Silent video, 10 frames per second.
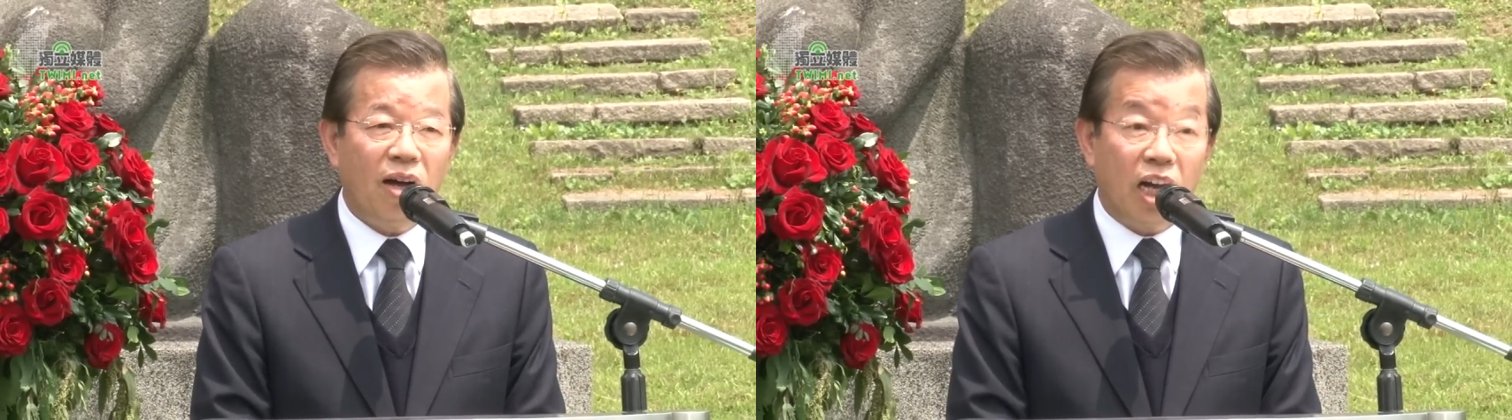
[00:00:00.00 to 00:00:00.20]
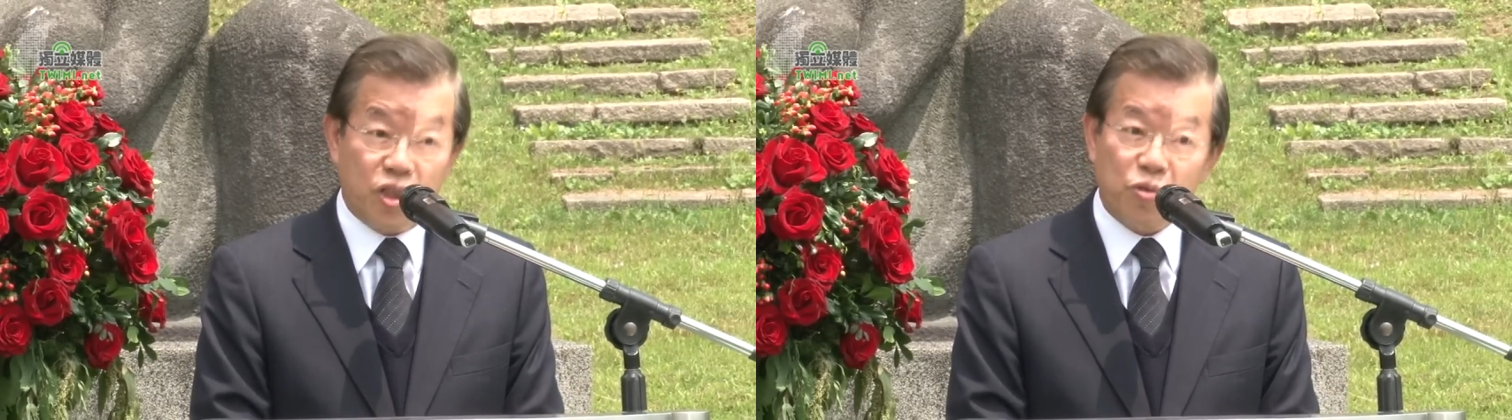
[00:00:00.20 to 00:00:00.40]

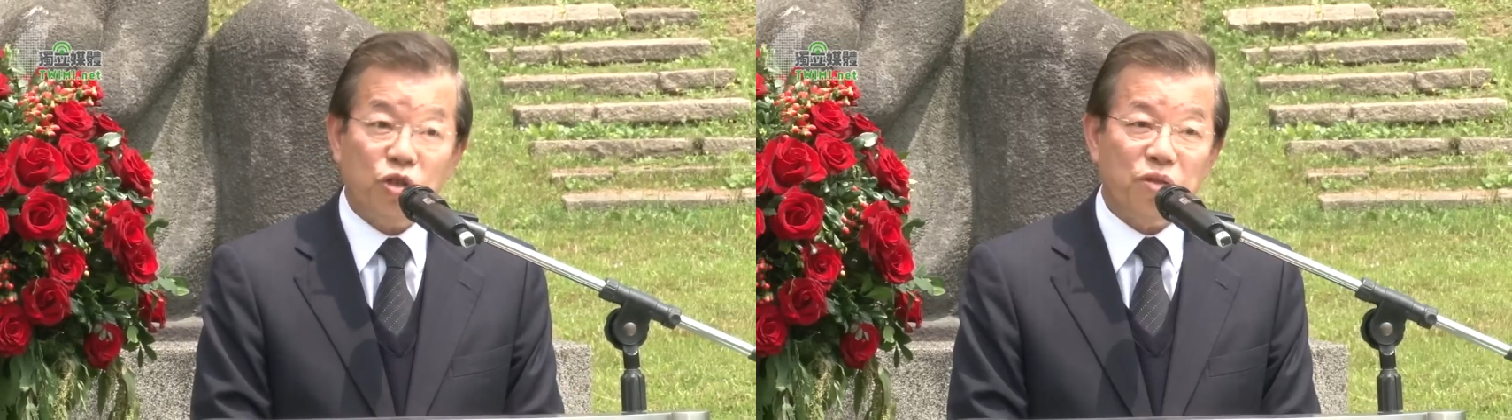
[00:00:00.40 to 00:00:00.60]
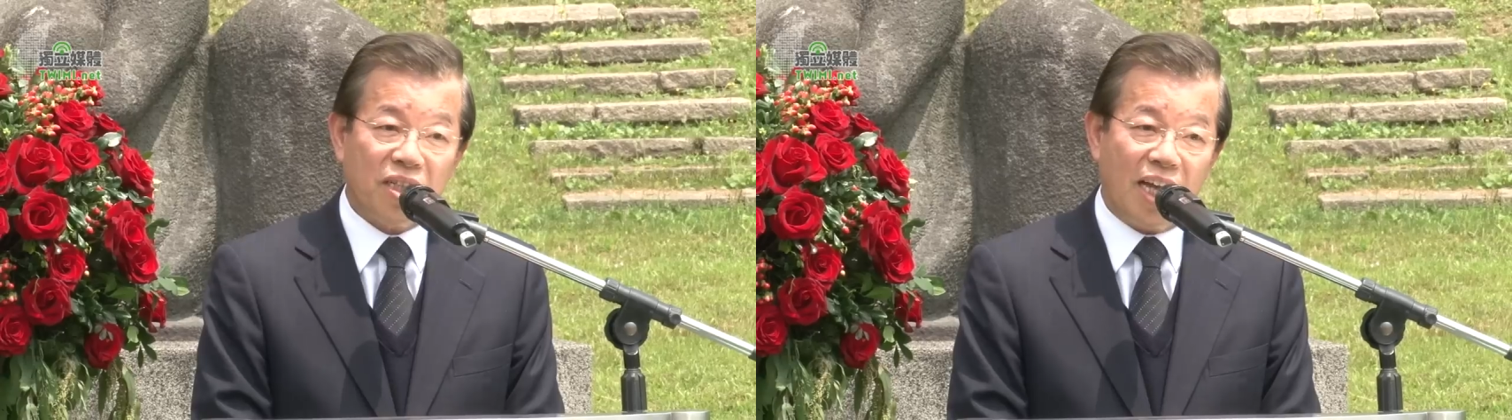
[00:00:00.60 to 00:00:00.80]
啊做
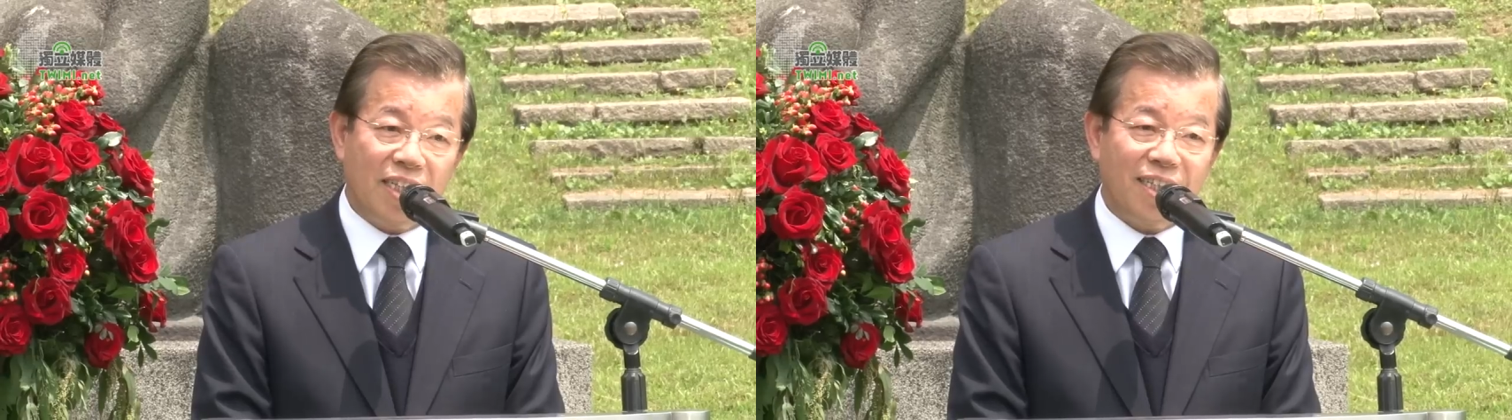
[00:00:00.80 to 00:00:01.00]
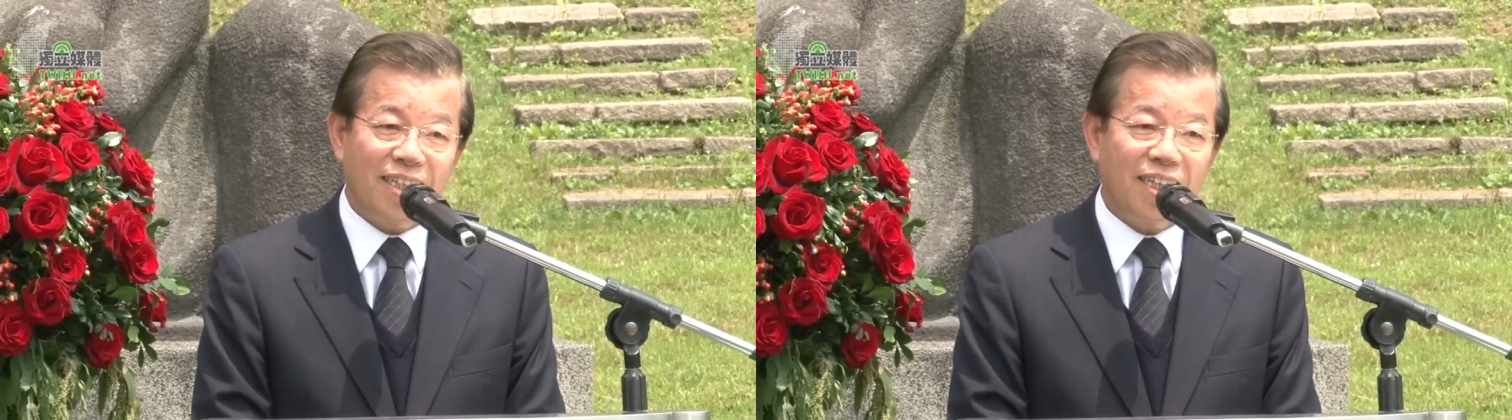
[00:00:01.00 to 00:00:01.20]
足侪代
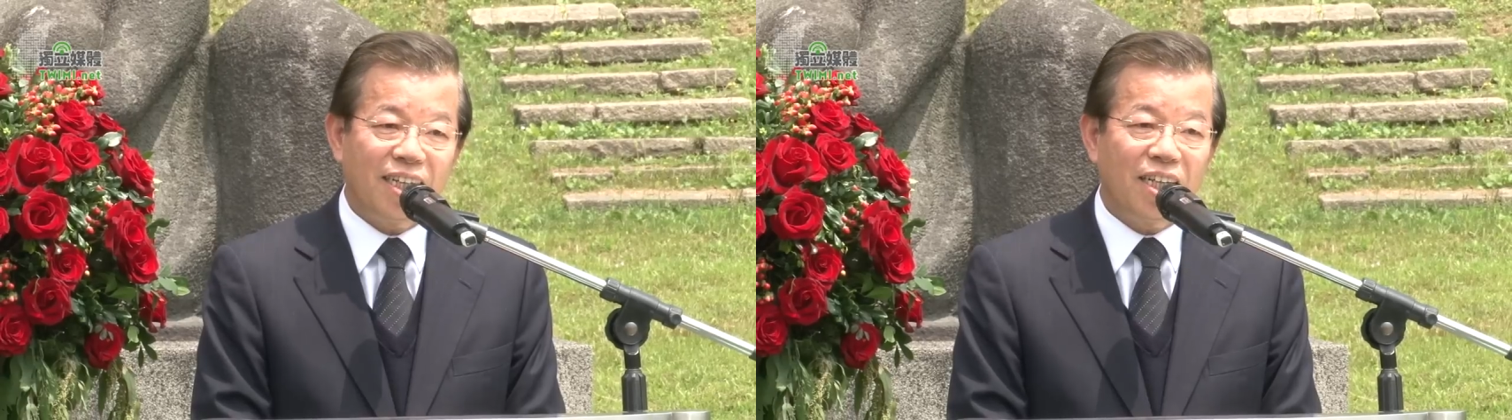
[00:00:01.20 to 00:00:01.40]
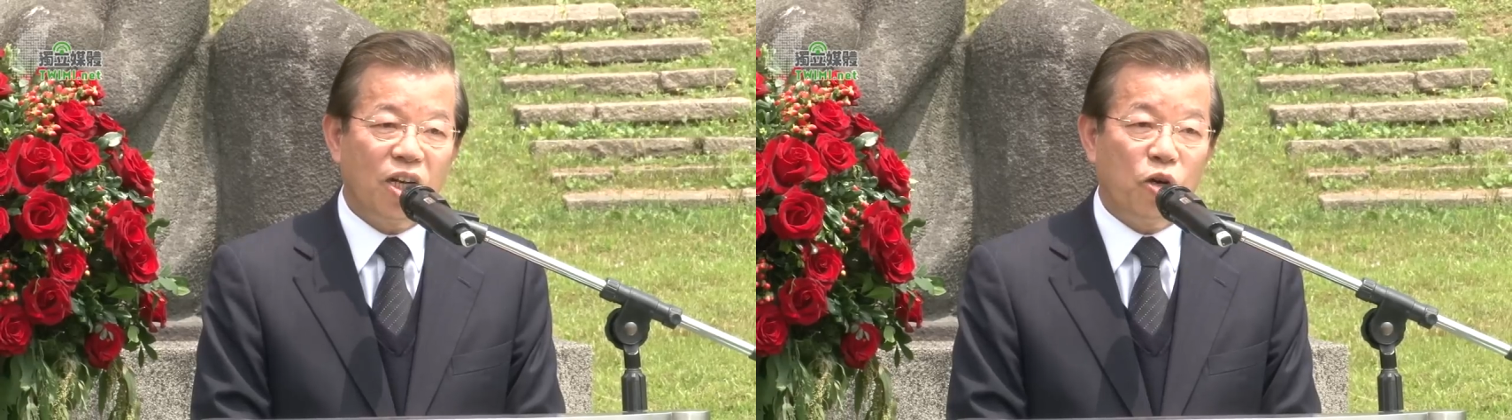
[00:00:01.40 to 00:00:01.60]
志，
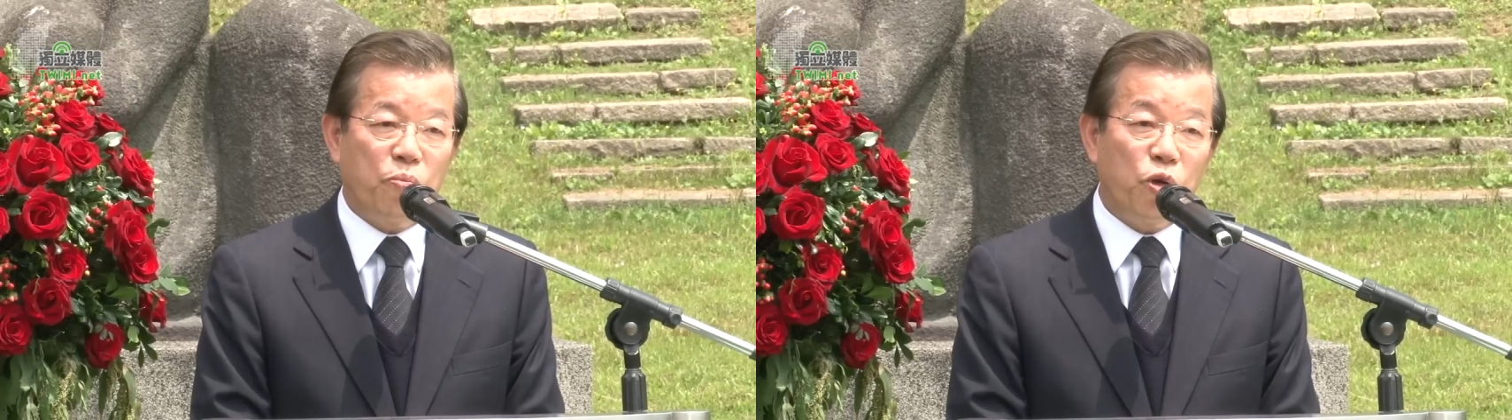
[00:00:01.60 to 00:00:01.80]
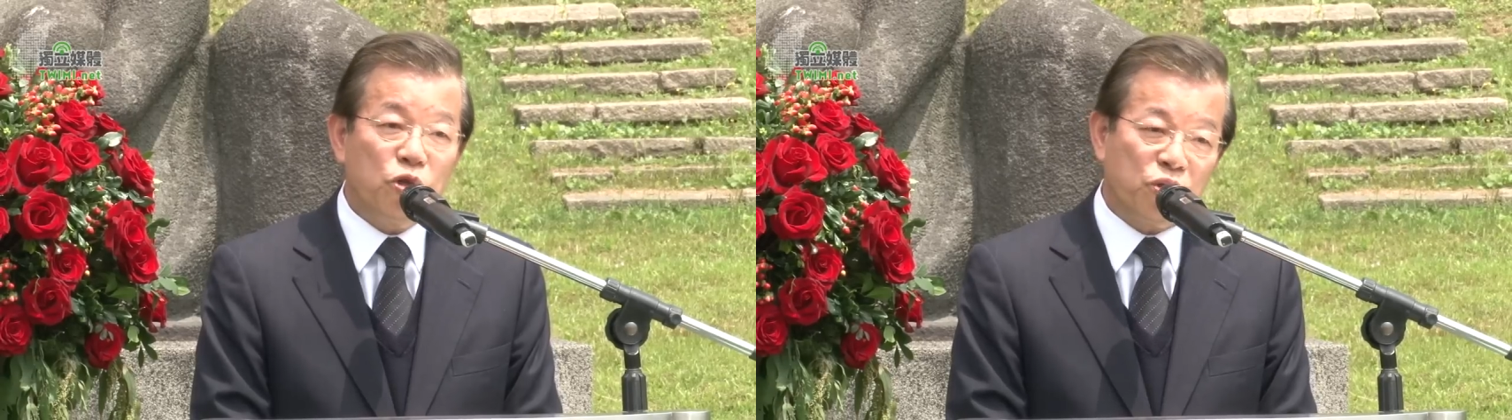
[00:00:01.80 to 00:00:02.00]
哦
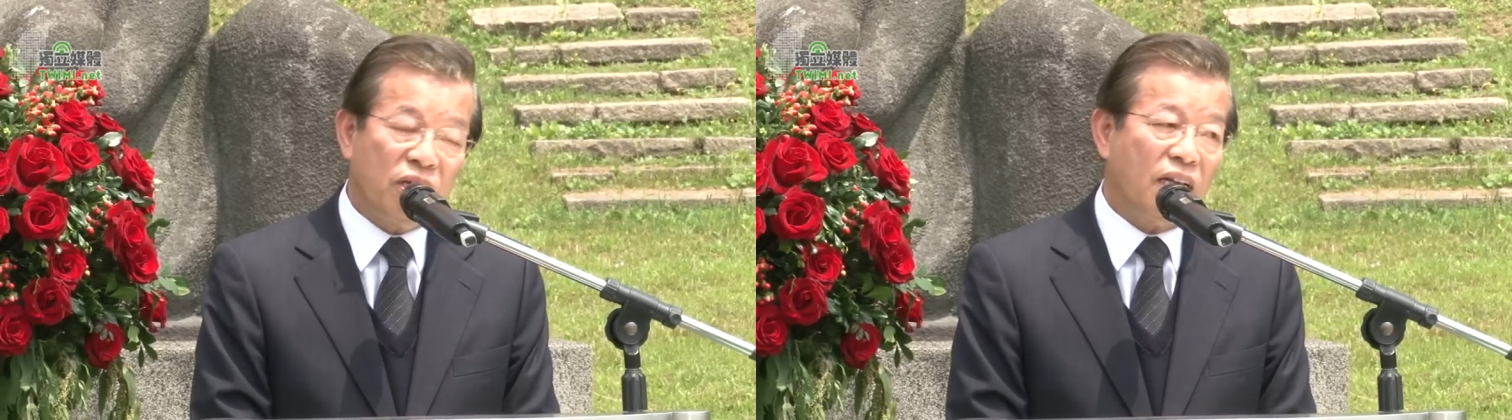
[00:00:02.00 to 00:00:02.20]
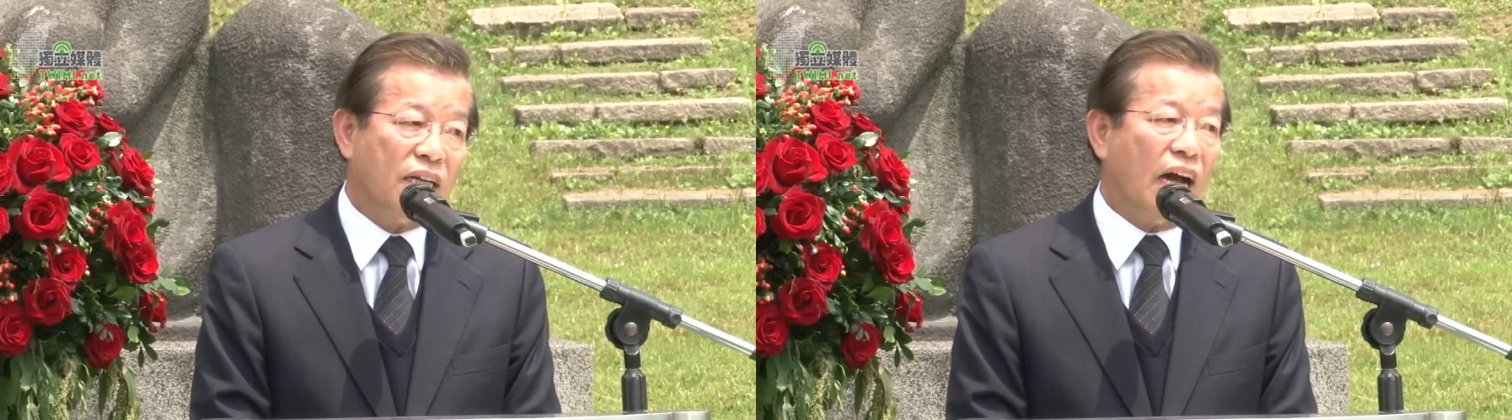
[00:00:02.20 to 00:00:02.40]
保
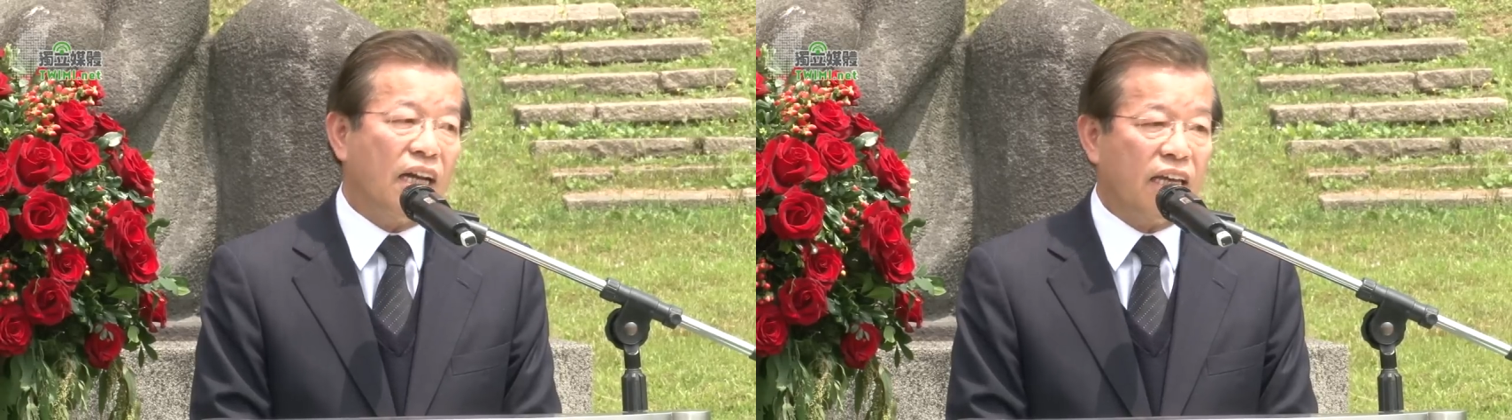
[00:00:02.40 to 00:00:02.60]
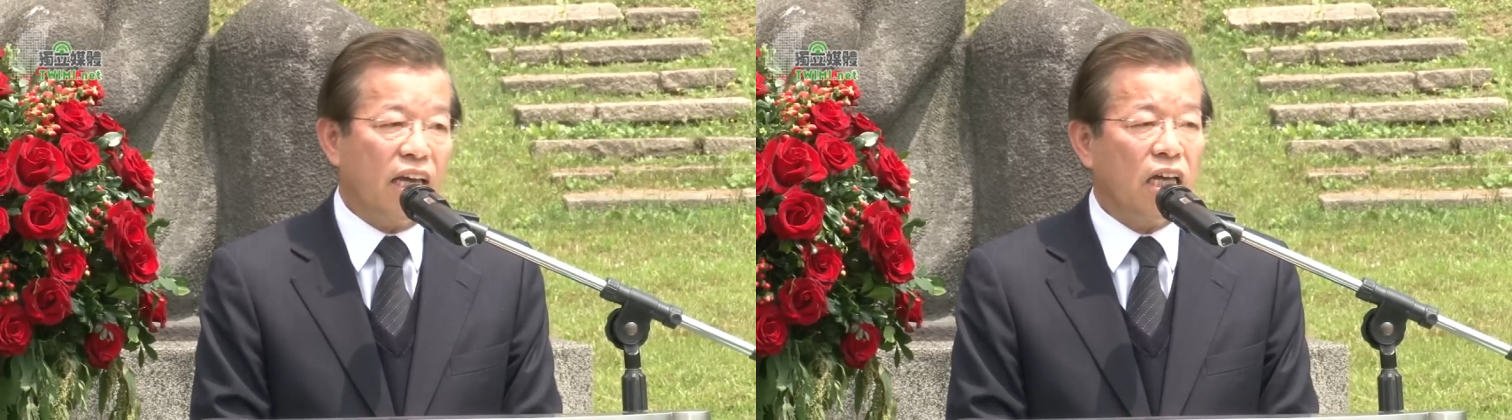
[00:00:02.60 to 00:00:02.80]
存的
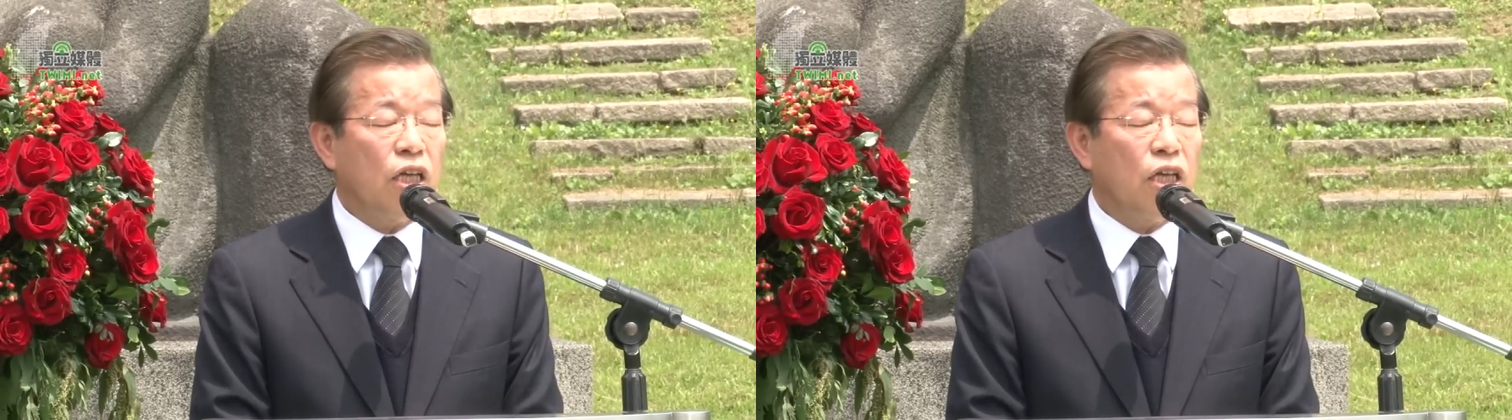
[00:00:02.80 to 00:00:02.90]
工课、